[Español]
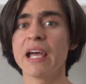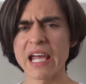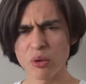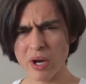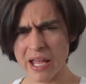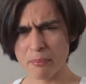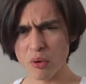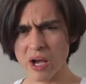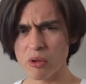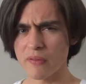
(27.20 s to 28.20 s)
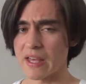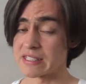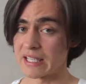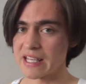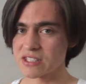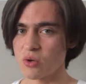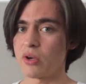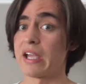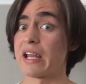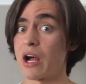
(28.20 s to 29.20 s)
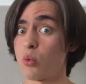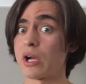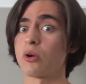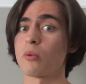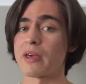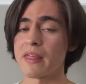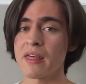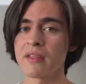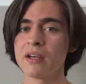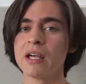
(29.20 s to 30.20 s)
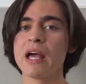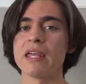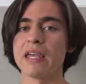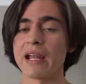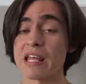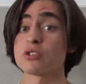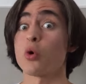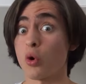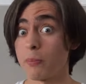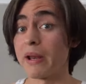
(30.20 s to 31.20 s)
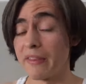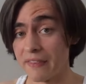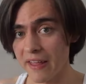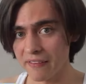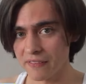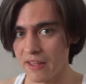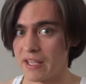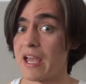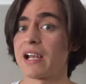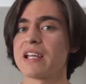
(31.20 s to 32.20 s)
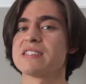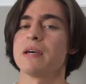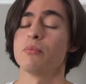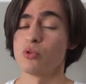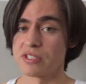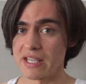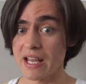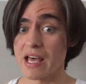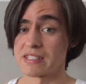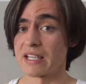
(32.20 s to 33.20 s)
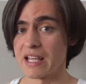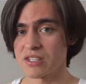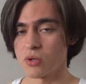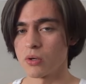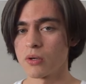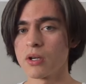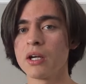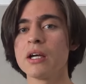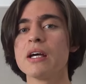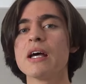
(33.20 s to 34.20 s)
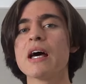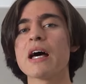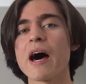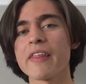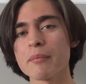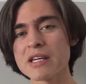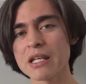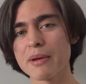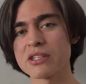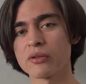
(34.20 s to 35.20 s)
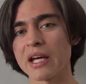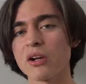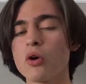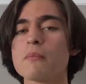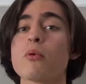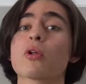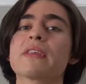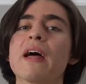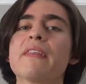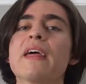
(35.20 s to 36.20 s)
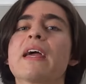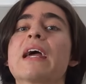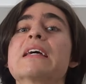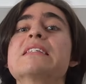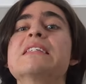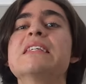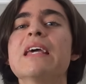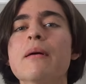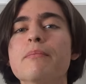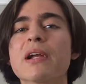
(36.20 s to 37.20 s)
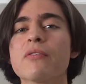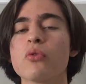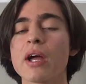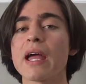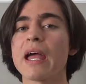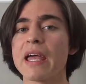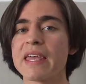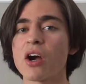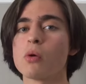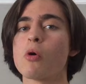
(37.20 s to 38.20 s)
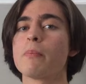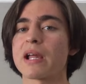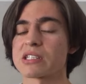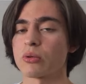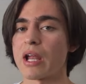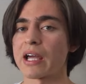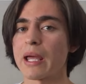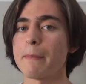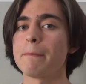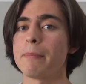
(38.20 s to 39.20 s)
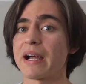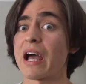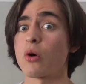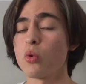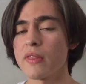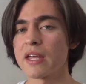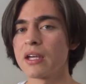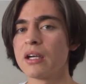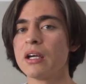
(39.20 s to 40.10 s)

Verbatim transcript: en una época donde hacer eso era una novedad y era sorprendente que alguien se pusiera a hacer eso. Además de mencionar lo importante que siempre fue ella como personaje para Woody,